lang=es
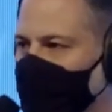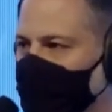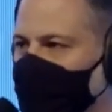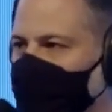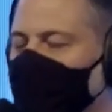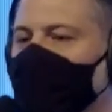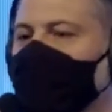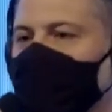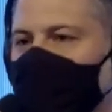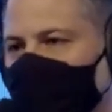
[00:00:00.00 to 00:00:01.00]
de
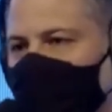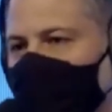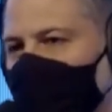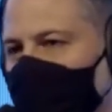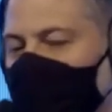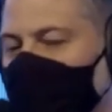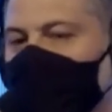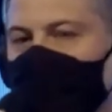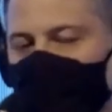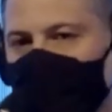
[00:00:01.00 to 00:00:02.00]
conocimiento, con nuestras
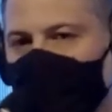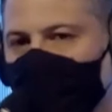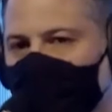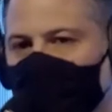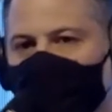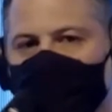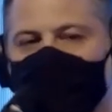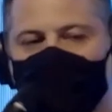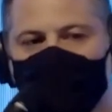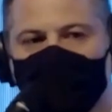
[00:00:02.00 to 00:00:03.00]
prácticas,
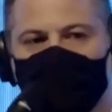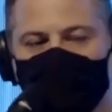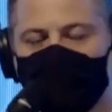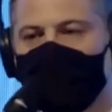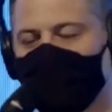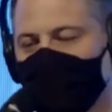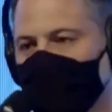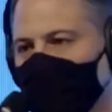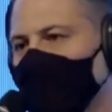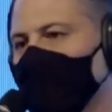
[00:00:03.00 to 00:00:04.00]
para que se
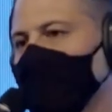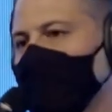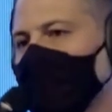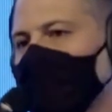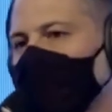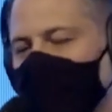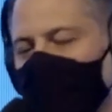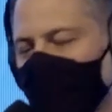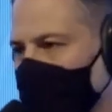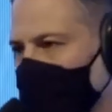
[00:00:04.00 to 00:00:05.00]
puedan moldear
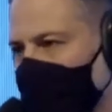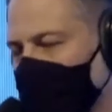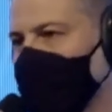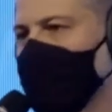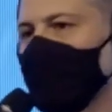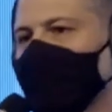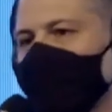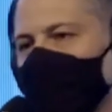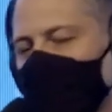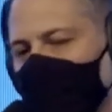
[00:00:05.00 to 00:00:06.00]
esos proyectos,
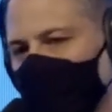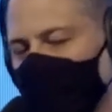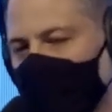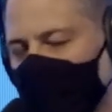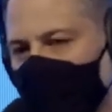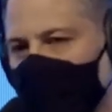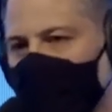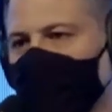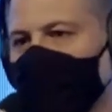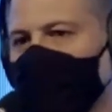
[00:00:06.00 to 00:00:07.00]
para que tengamos
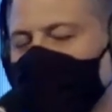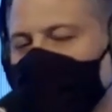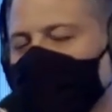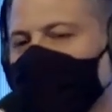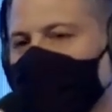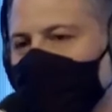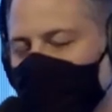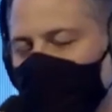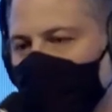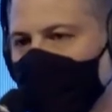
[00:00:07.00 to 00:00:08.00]
parques
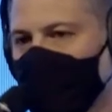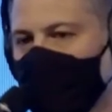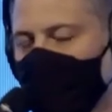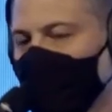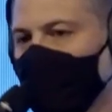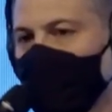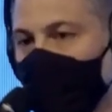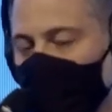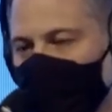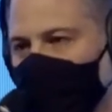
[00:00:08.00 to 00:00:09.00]
mejor
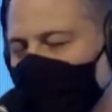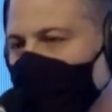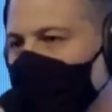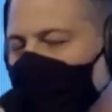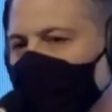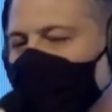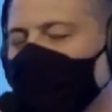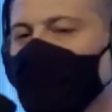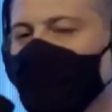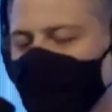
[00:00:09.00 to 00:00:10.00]
administrados, con
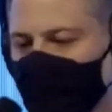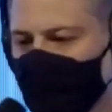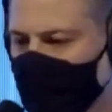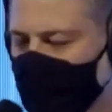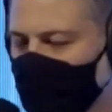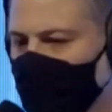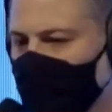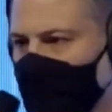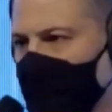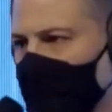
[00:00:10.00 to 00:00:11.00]
buenas alianzas,
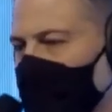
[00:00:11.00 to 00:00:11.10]
y ya